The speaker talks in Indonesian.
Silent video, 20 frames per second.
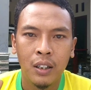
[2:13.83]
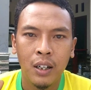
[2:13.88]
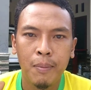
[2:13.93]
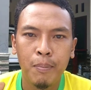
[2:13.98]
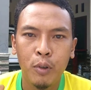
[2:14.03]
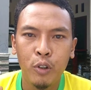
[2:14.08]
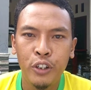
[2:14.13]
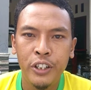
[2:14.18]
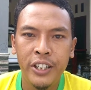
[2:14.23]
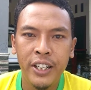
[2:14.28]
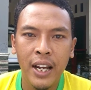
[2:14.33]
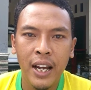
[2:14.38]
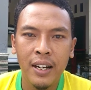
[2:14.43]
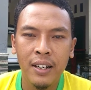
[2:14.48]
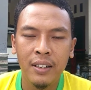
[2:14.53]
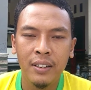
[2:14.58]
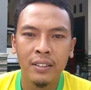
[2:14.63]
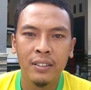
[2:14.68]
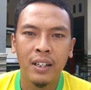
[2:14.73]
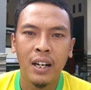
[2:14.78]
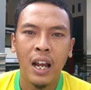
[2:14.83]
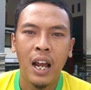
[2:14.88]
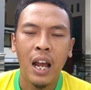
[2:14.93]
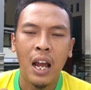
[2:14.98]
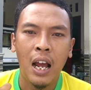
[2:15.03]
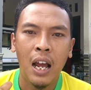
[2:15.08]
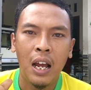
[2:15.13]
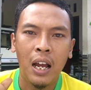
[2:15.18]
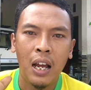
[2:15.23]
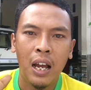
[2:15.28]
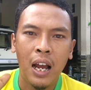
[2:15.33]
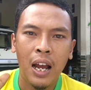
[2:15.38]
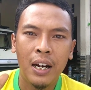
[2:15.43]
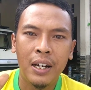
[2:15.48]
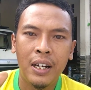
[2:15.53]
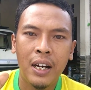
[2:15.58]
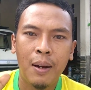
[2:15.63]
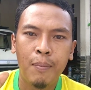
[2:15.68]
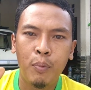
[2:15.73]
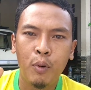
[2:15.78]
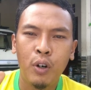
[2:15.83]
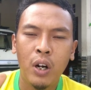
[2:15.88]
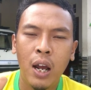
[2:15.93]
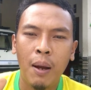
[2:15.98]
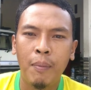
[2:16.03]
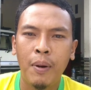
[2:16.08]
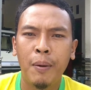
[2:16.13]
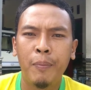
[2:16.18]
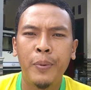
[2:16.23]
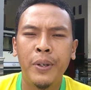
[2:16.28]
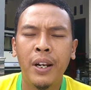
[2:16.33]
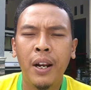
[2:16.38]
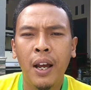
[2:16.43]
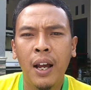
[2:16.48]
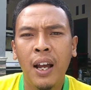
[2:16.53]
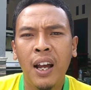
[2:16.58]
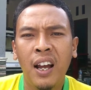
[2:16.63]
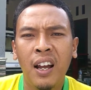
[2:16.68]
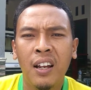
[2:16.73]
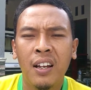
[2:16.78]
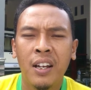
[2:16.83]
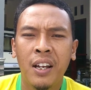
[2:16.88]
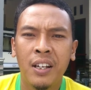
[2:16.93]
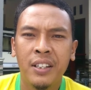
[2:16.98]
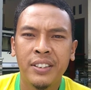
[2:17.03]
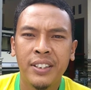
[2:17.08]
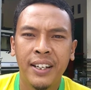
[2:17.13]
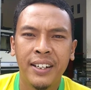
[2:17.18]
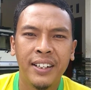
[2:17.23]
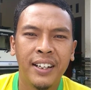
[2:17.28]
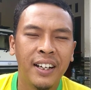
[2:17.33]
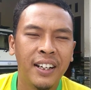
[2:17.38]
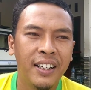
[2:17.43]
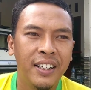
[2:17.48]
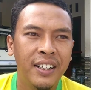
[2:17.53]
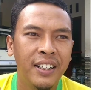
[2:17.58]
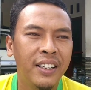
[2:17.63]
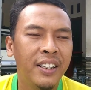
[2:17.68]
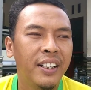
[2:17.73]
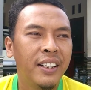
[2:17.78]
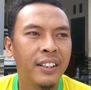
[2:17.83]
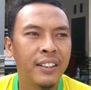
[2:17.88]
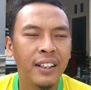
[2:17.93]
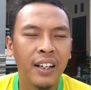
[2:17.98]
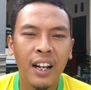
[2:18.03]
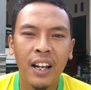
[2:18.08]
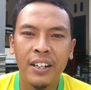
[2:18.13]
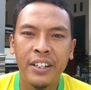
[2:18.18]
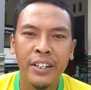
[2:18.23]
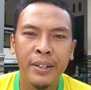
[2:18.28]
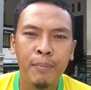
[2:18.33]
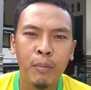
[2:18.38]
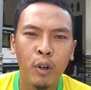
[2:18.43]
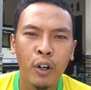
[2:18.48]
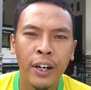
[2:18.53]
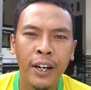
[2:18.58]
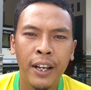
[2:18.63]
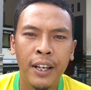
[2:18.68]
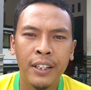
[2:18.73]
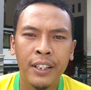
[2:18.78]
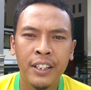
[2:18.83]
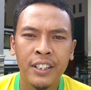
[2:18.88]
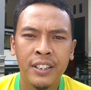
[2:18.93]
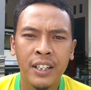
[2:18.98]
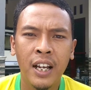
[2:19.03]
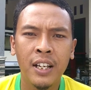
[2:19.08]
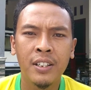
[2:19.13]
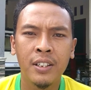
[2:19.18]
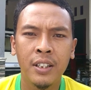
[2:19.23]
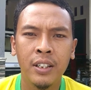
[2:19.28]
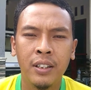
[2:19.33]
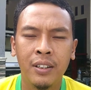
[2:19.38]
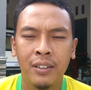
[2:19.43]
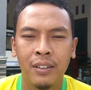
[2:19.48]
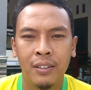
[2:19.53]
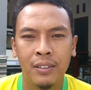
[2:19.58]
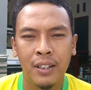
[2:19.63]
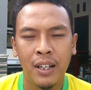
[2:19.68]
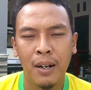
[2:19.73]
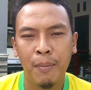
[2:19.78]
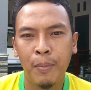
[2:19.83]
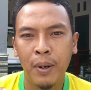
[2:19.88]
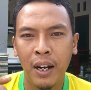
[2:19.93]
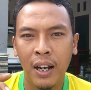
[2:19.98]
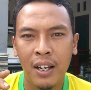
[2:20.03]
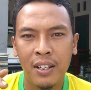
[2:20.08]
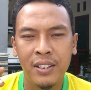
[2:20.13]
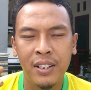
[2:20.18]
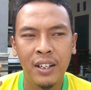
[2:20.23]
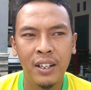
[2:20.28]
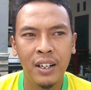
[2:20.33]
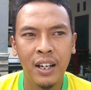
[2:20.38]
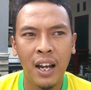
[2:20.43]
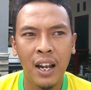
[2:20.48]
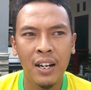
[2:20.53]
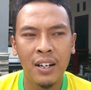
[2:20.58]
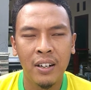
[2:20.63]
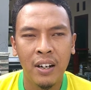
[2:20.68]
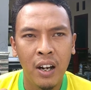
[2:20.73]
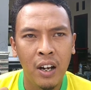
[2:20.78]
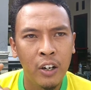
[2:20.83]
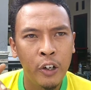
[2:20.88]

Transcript: Kemudian adapun apabila channel ini telah dimonetisasi dan menghasilkan